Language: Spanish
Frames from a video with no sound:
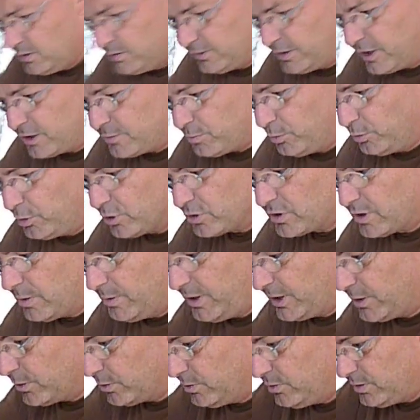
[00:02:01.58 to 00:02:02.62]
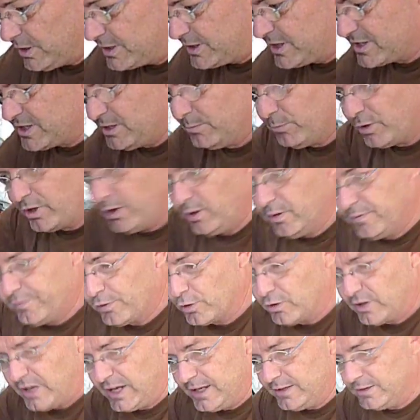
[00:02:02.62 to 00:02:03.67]
tres puntos de velcro. Este es el modelo
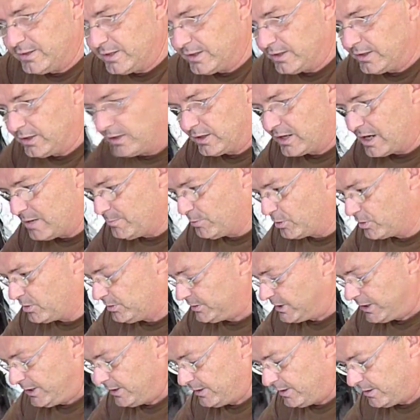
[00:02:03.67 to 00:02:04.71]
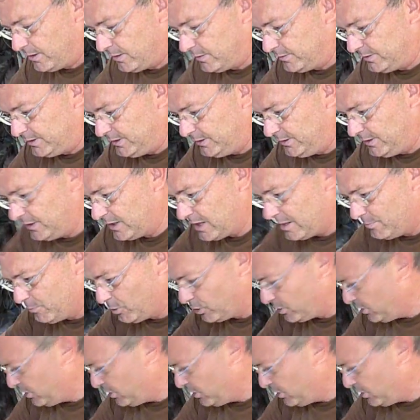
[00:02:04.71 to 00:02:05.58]
Frontline de Hammock, de Didi Hammock,